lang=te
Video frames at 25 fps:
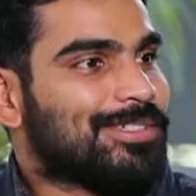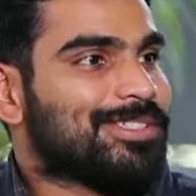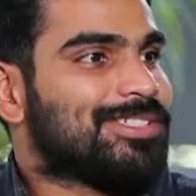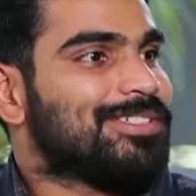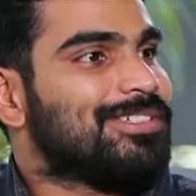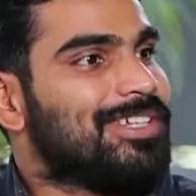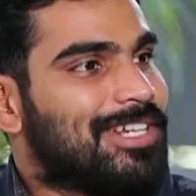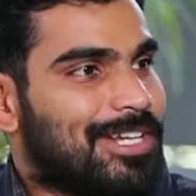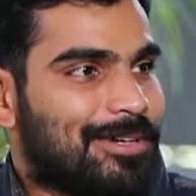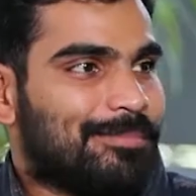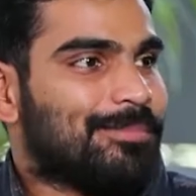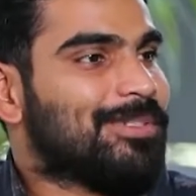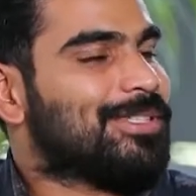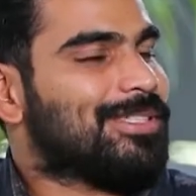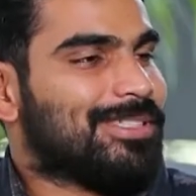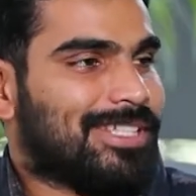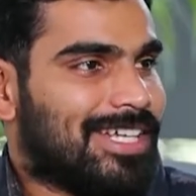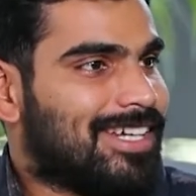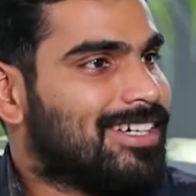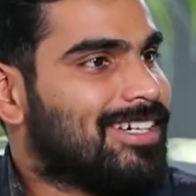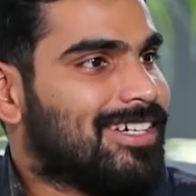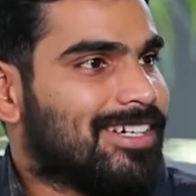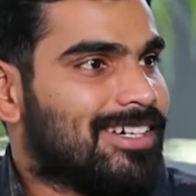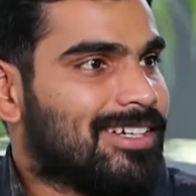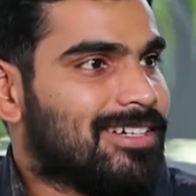కూర్చుని వాళ్ళ అమ్మతో
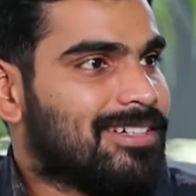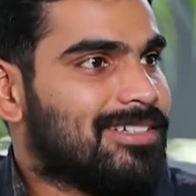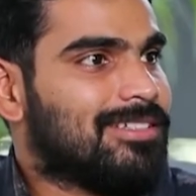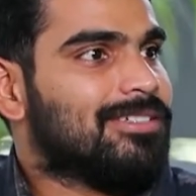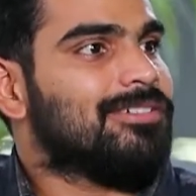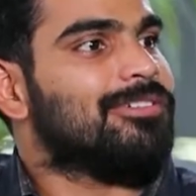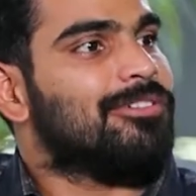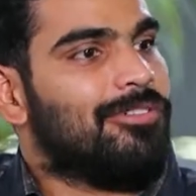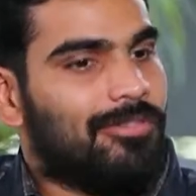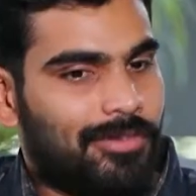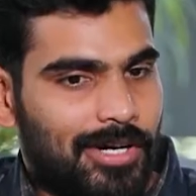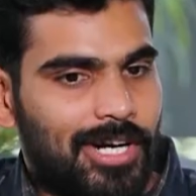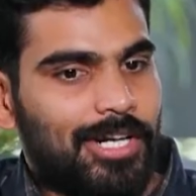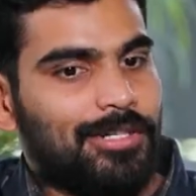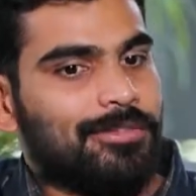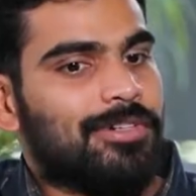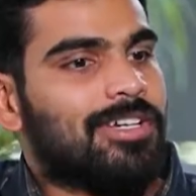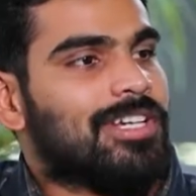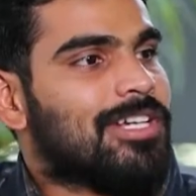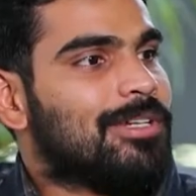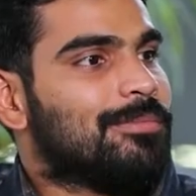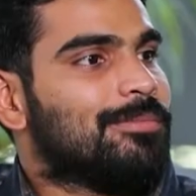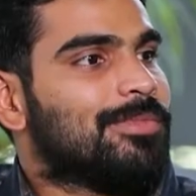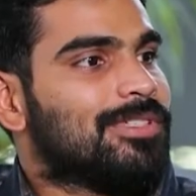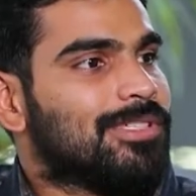తాగక్కర్లేదు వాడు
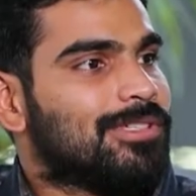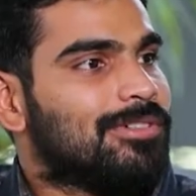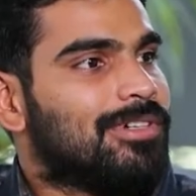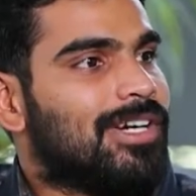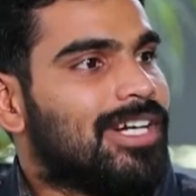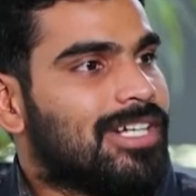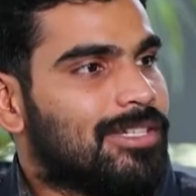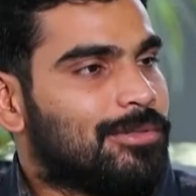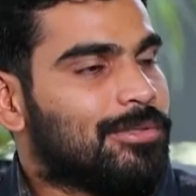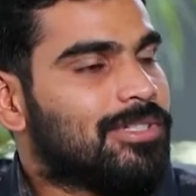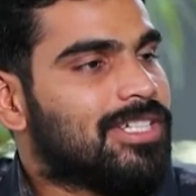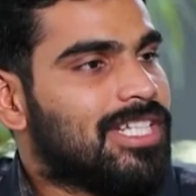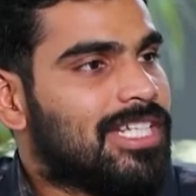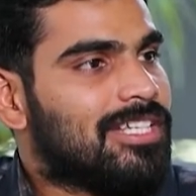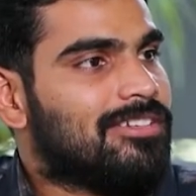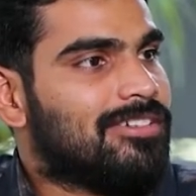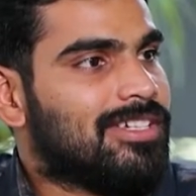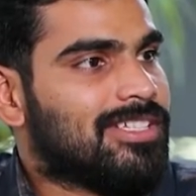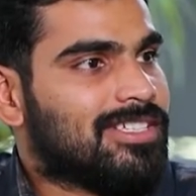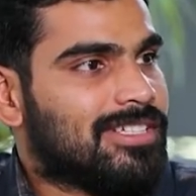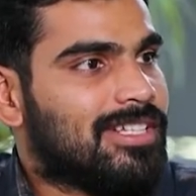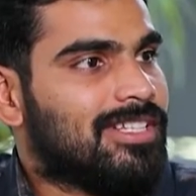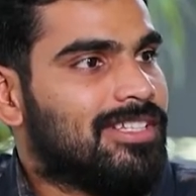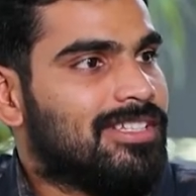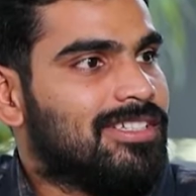వాళ్ళ అమ్మతో వాడికి ఉన్న
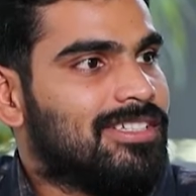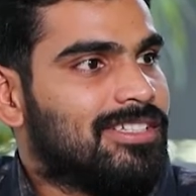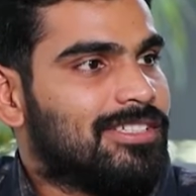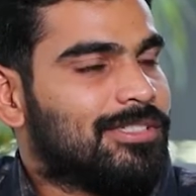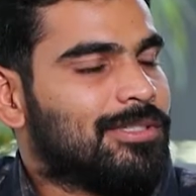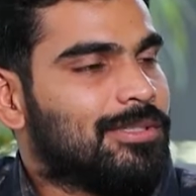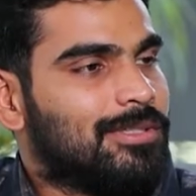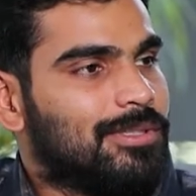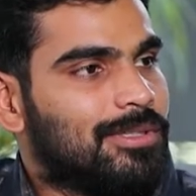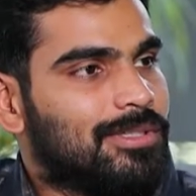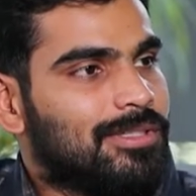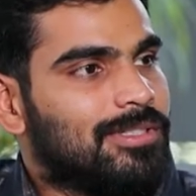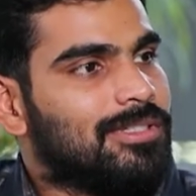ఈక్వేషన్ అది సో